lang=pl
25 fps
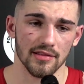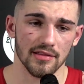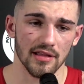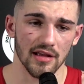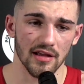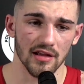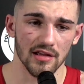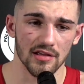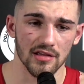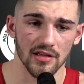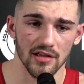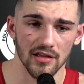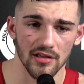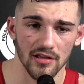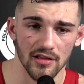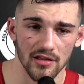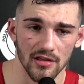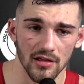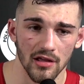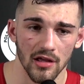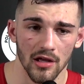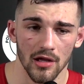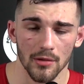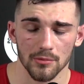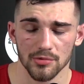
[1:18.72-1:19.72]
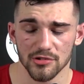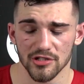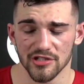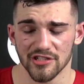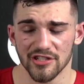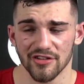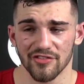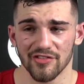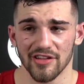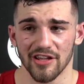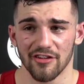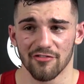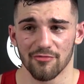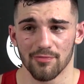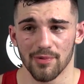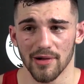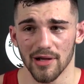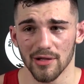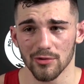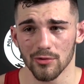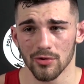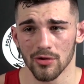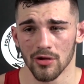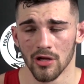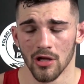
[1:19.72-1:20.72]
Tak, przeciwnik
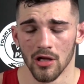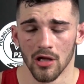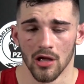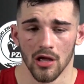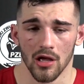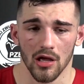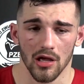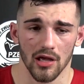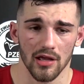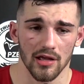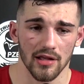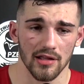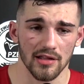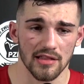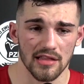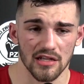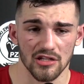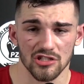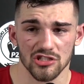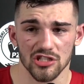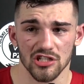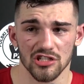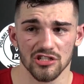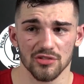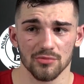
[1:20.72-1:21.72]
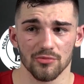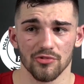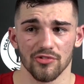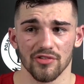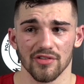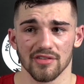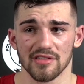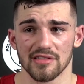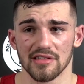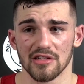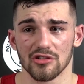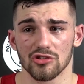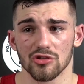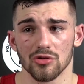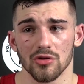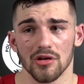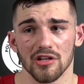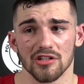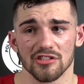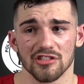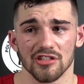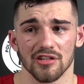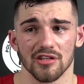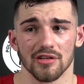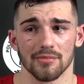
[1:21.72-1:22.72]
wpadł. Tak szczerze mówiąc nie
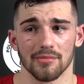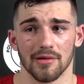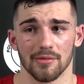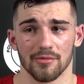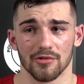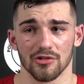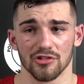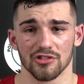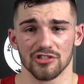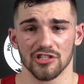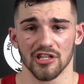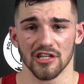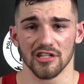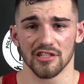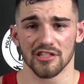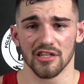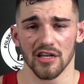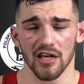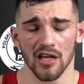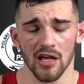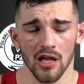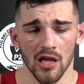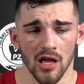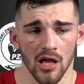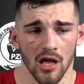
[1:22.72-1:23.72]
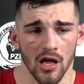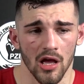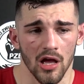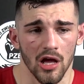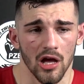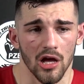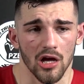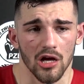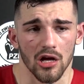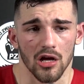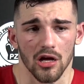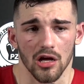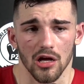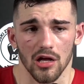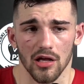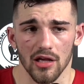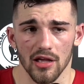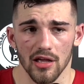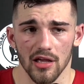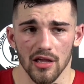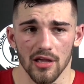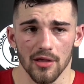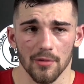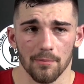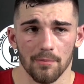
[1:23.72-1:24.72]
czułem, że mam rozcięcie.
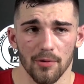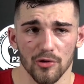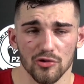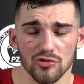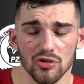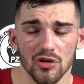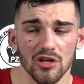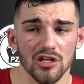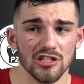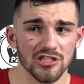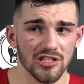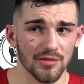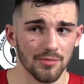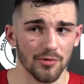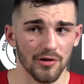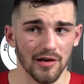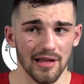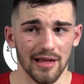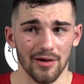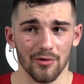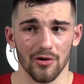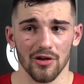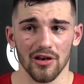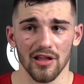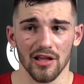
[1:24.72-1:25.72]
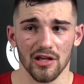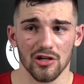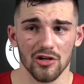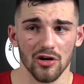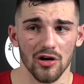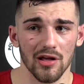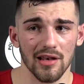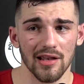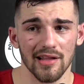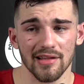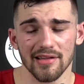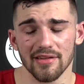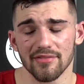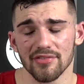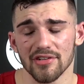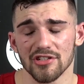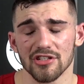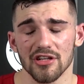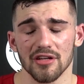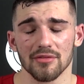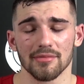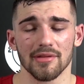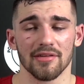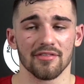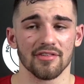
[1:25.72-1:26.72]
Poczułem, że bolało lekko, ale nie
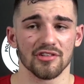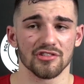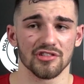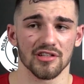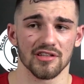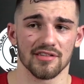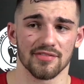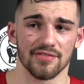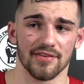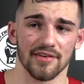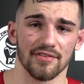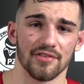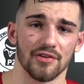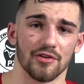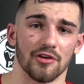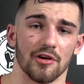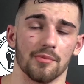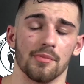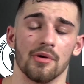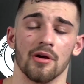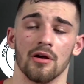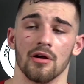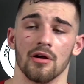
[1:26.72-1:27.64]
wiedziałem nawet, że krwawiłem.